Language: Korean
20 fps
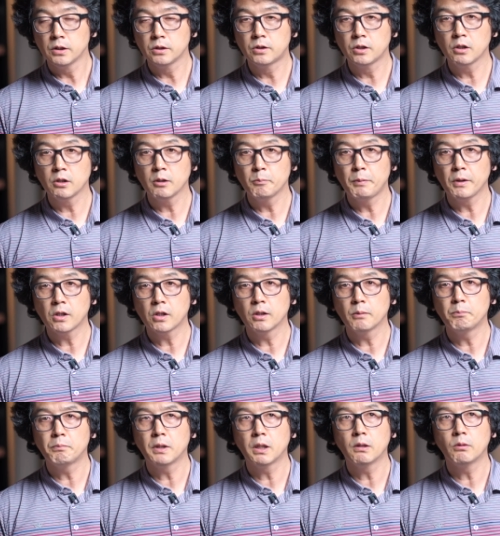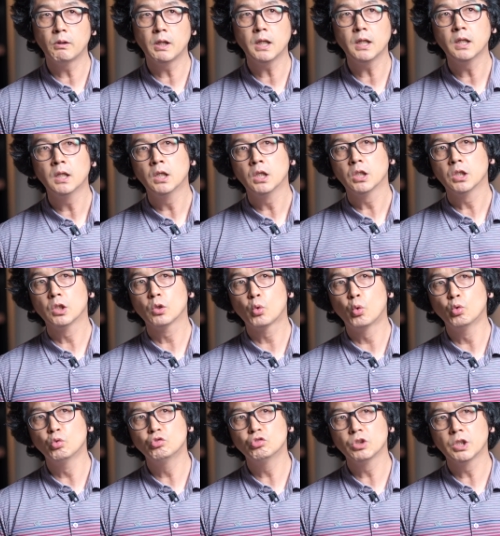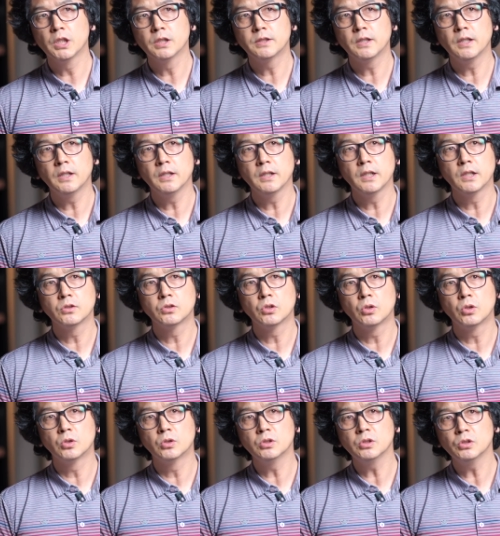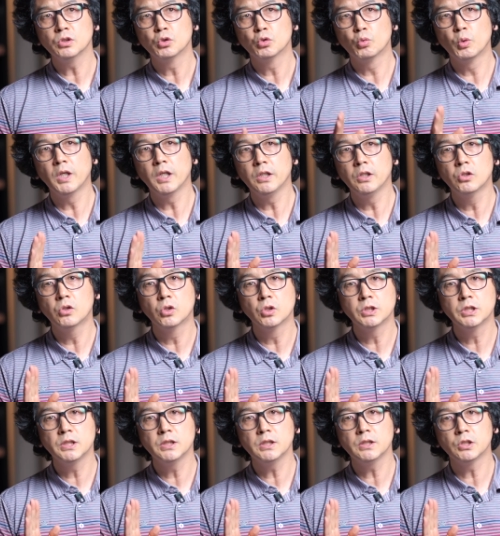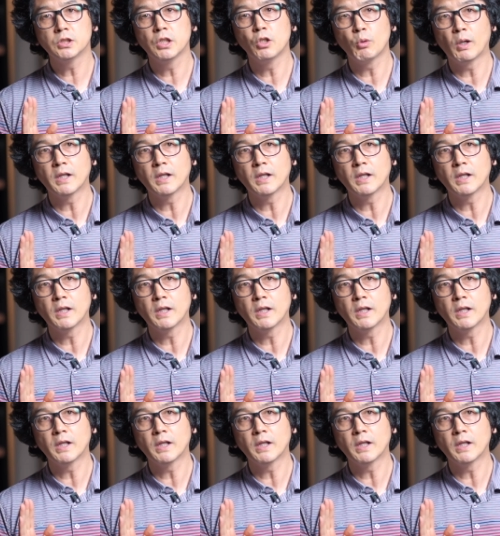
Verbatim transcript: 이 드레백합화와 이 공중의 새에게서는 왜 이것이 제혜